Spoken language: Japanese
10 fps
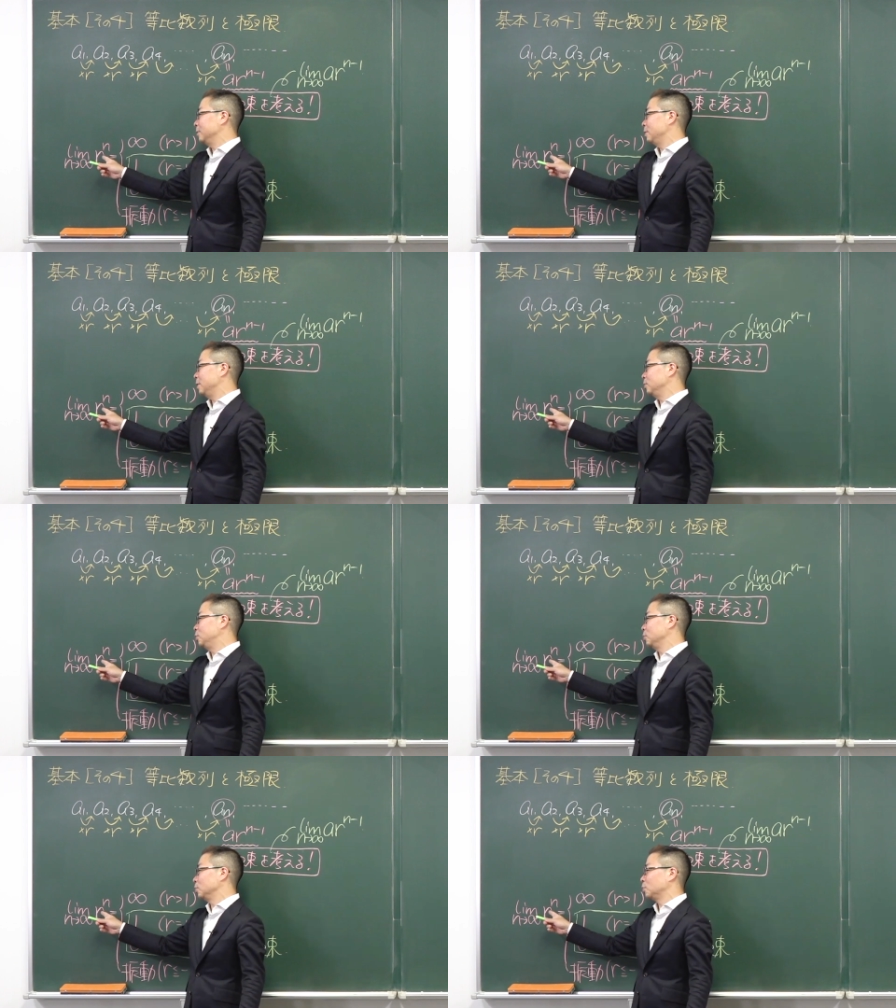の N
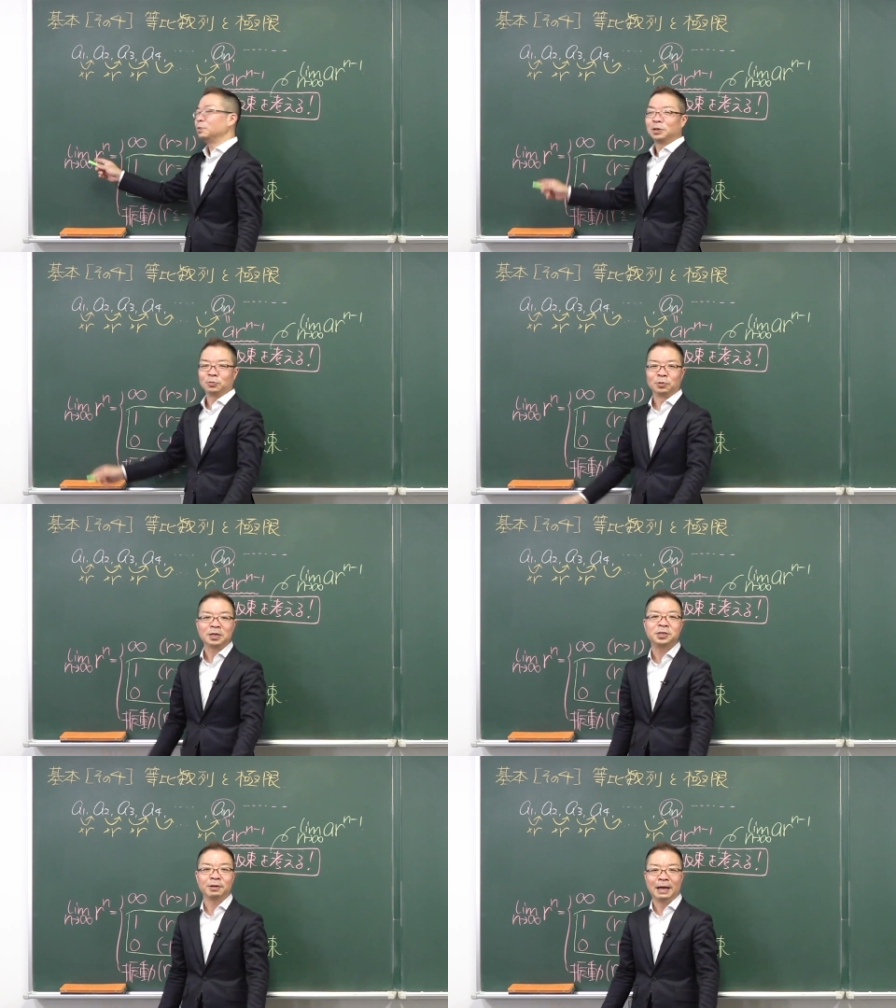乗の極限と
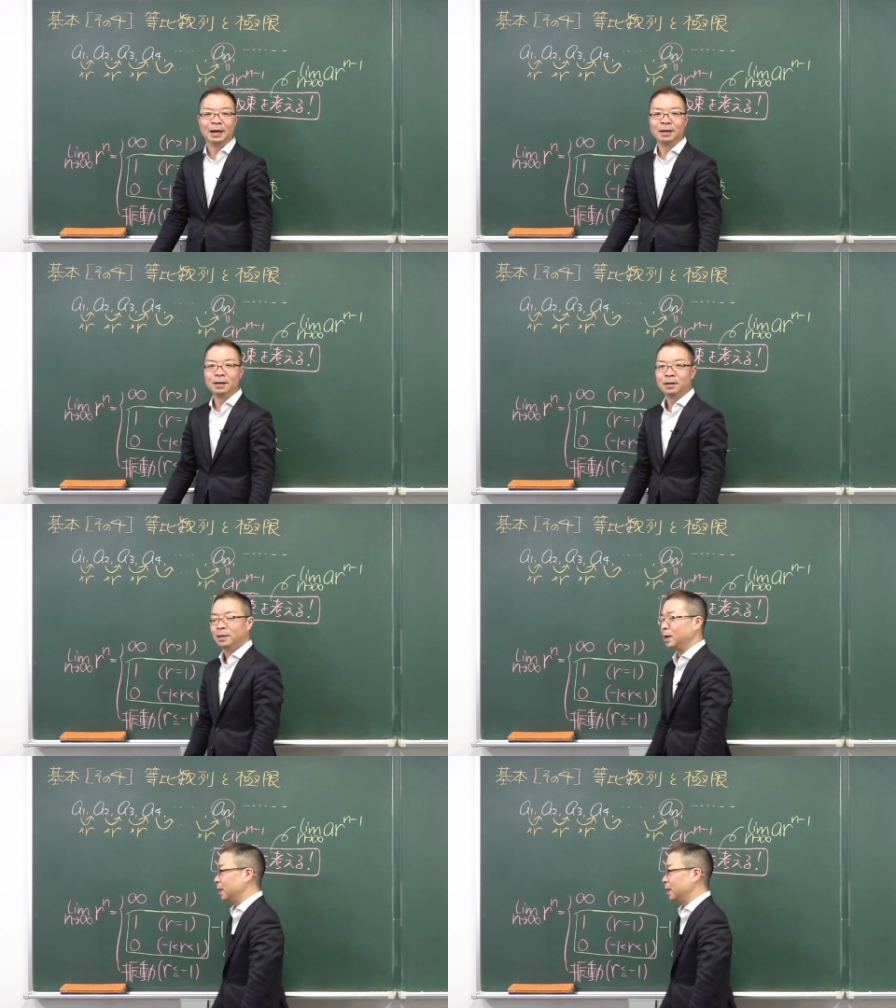同じだよね。だか